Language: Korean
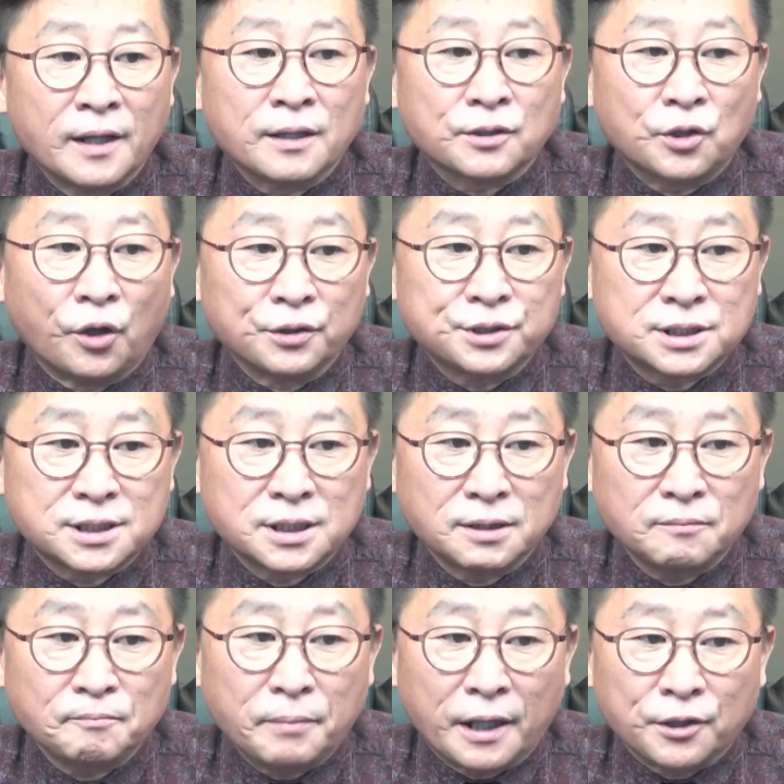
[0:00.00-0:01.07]

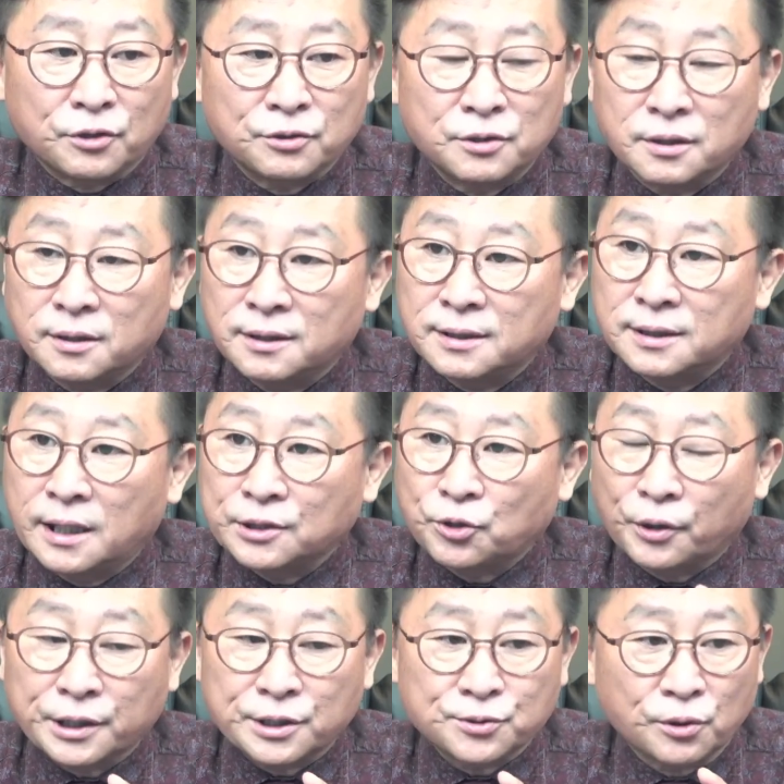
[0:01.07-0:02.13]
거친 발언을
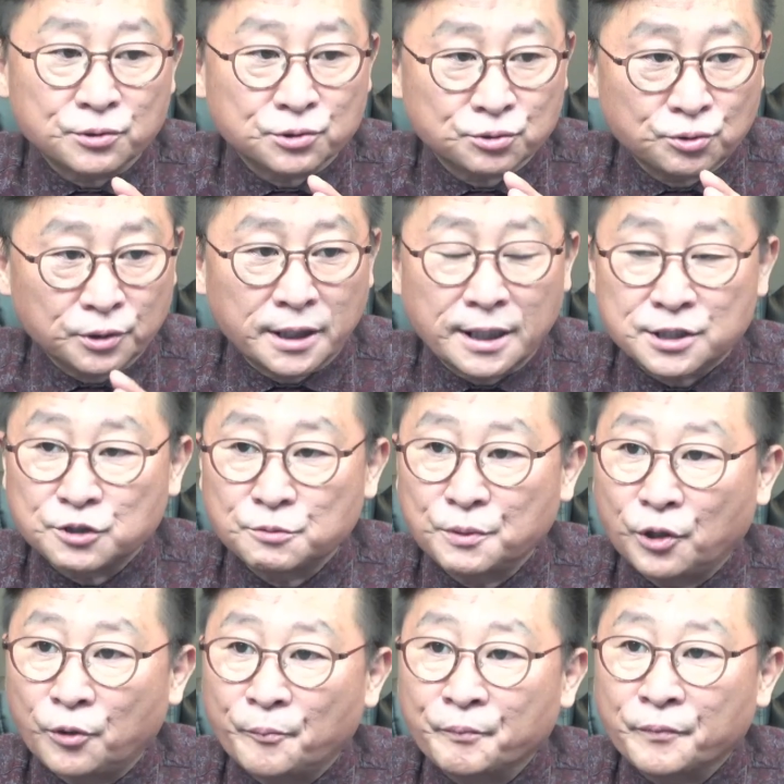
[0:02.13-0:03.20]
계속해서 쏟아냈으며